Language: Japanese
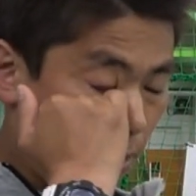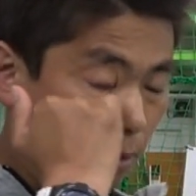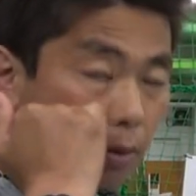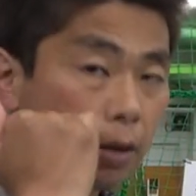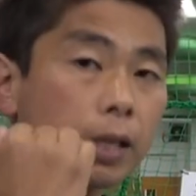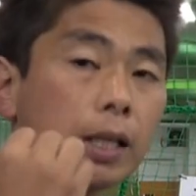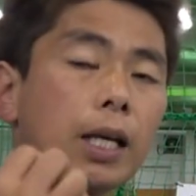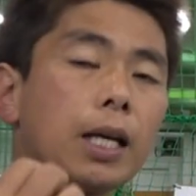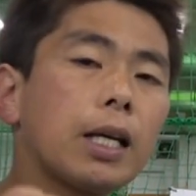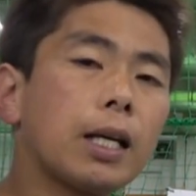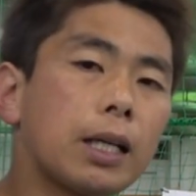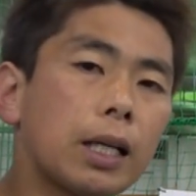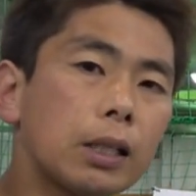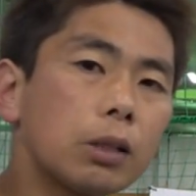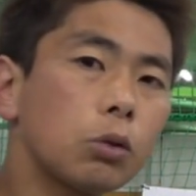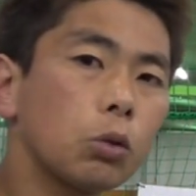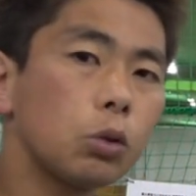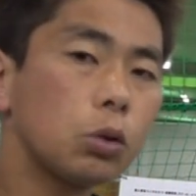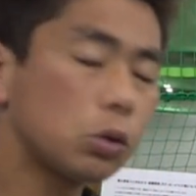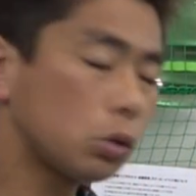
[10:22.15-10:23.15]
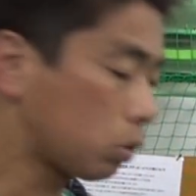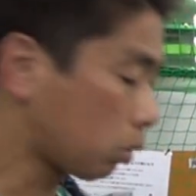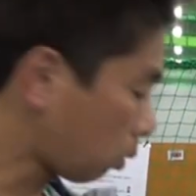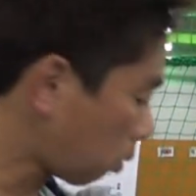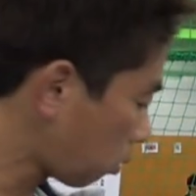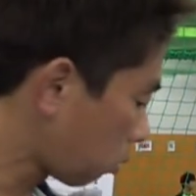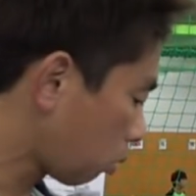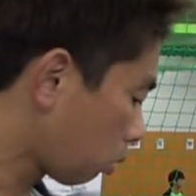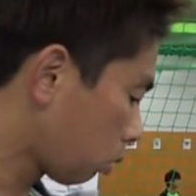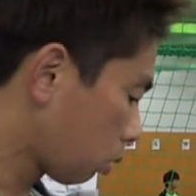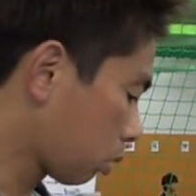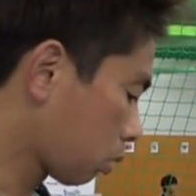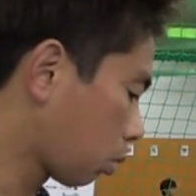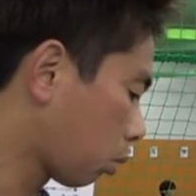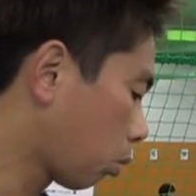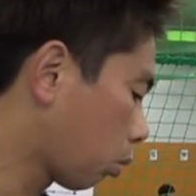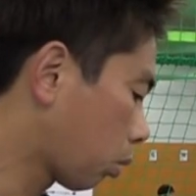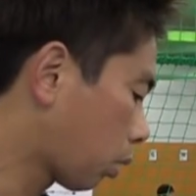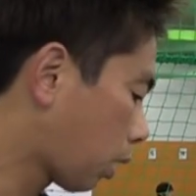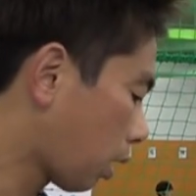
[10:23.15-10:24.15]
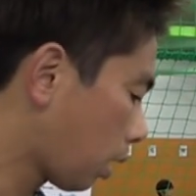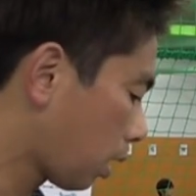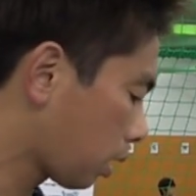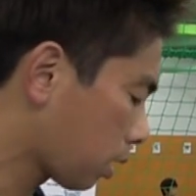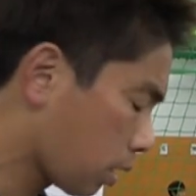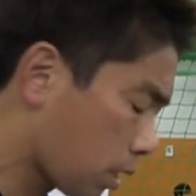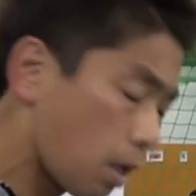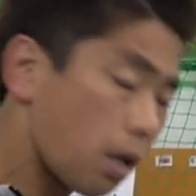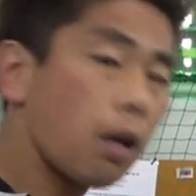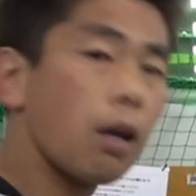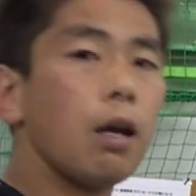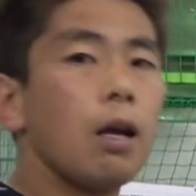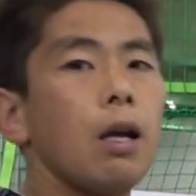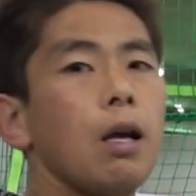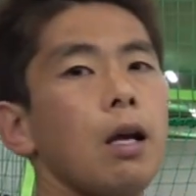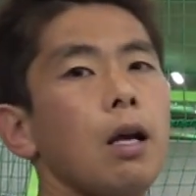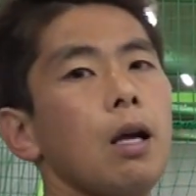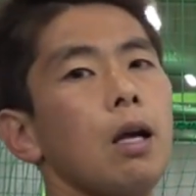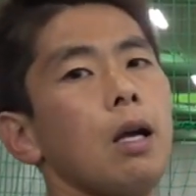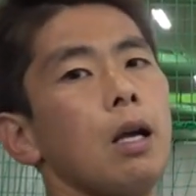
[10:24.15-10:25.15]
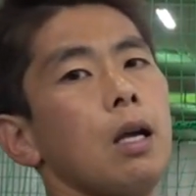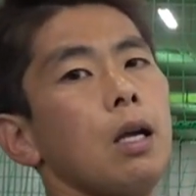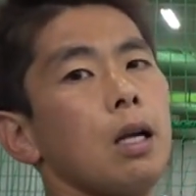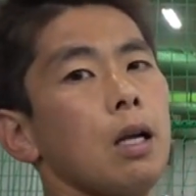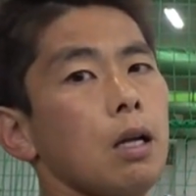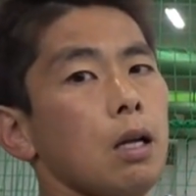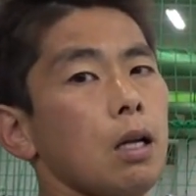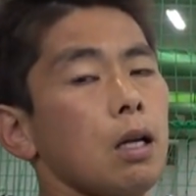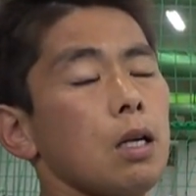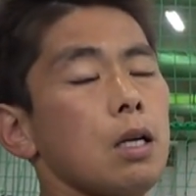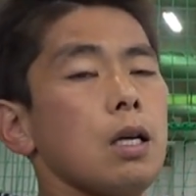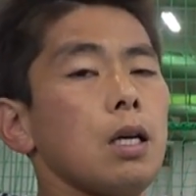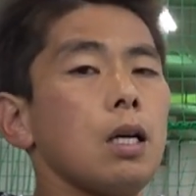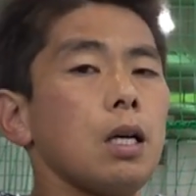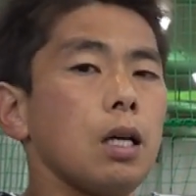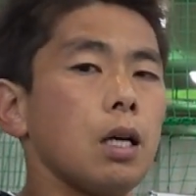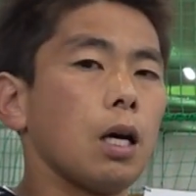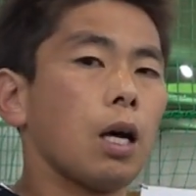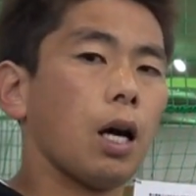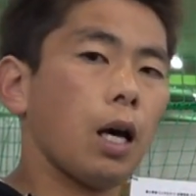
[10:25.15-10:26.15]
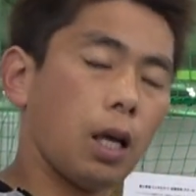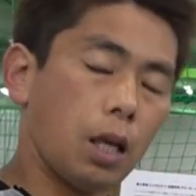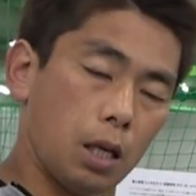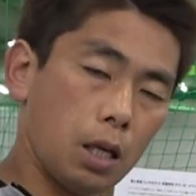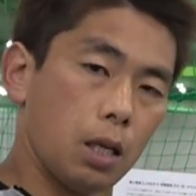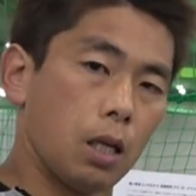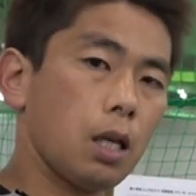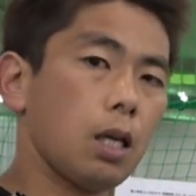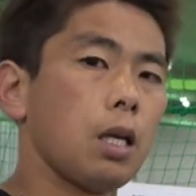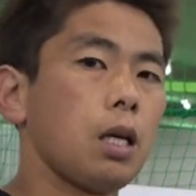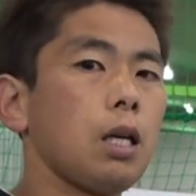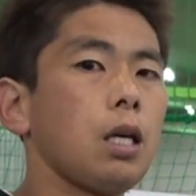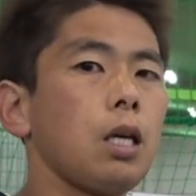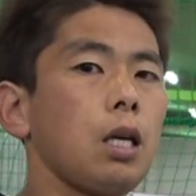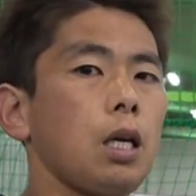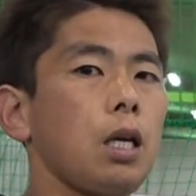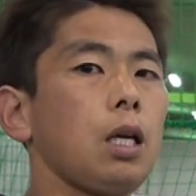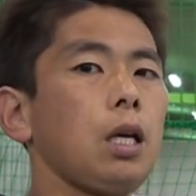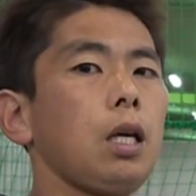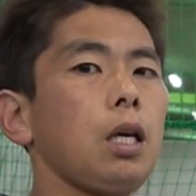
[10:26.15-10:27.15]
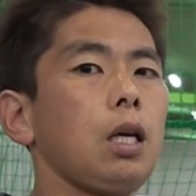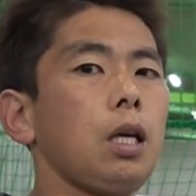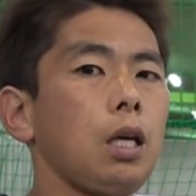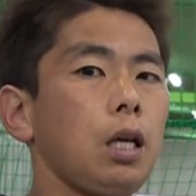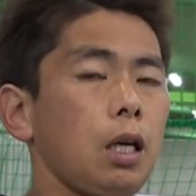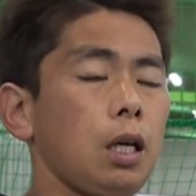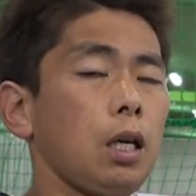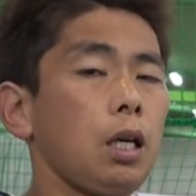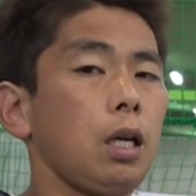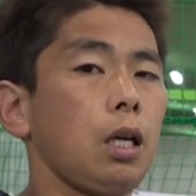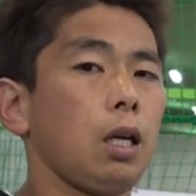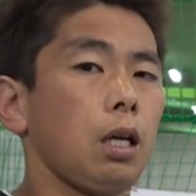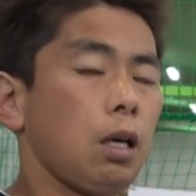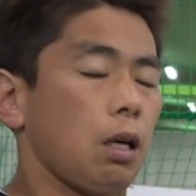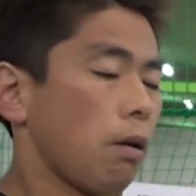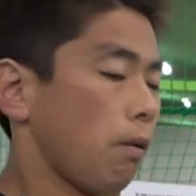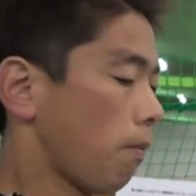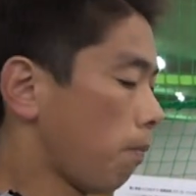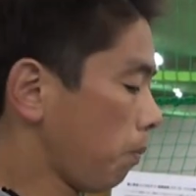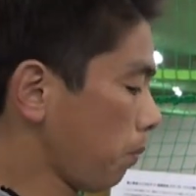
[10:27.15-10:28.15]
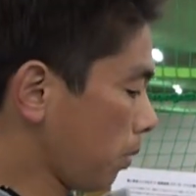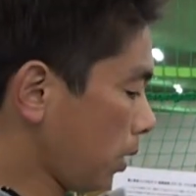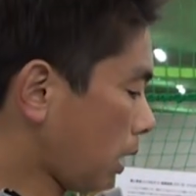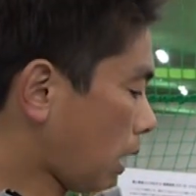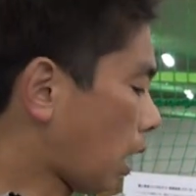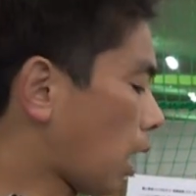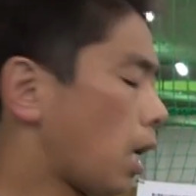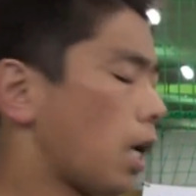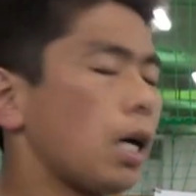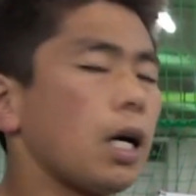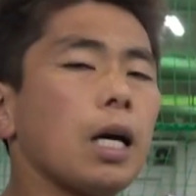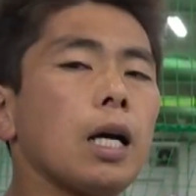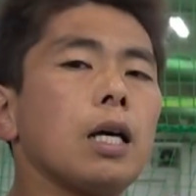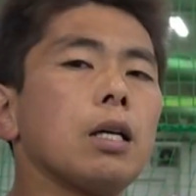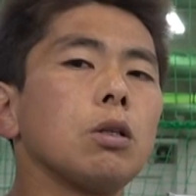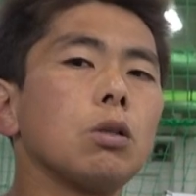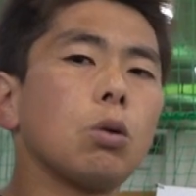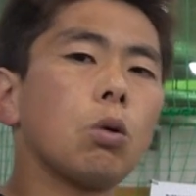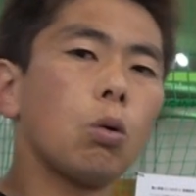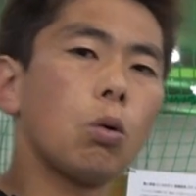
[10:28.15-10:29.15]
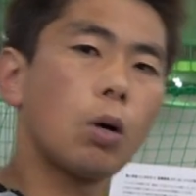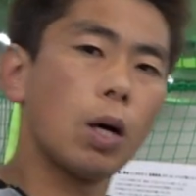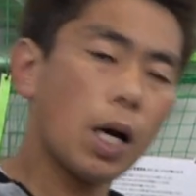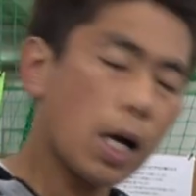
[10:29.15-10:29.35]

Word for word: ではないかというのを想定して、はいえー、考える方